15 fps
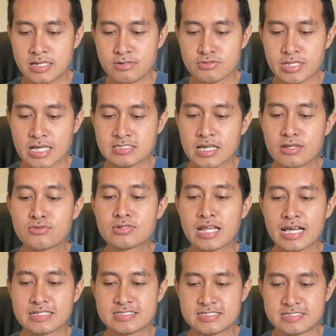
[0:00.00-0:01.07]
ini hutang saya
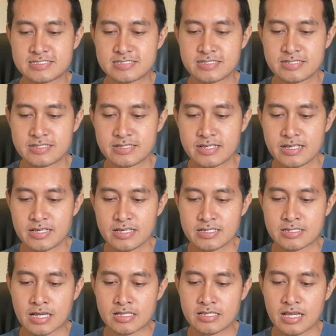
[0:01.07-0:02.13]
lunas.
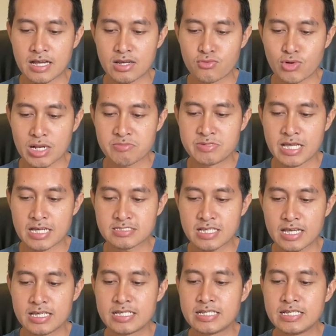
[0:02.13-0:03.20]
Dan yang luar
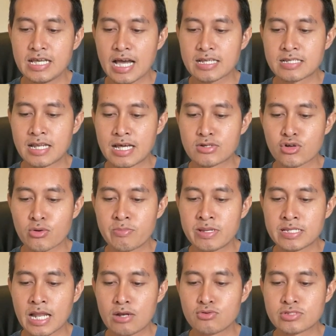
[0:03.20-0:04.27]
biasa ini adalah
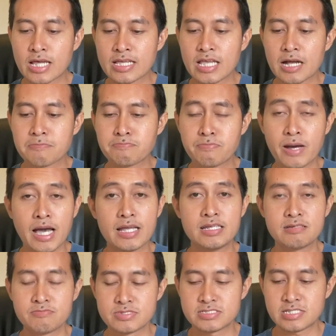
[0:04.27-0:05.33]
nominal hutang yang
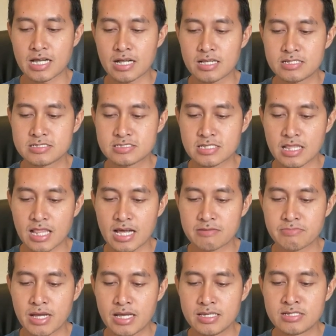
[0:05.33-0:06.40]
paling besar
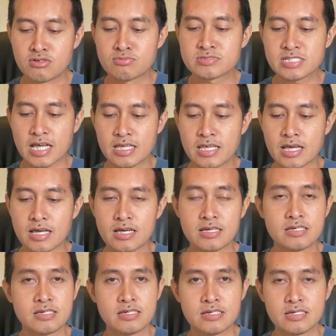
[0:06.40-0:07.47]
selama hidup saya,
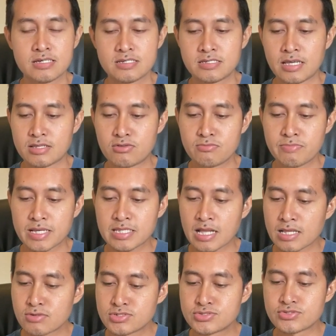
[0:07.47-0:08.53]
yaitu
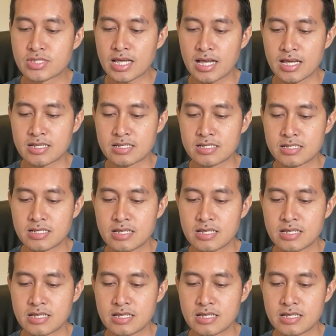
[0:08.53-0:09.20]
400 jutaan.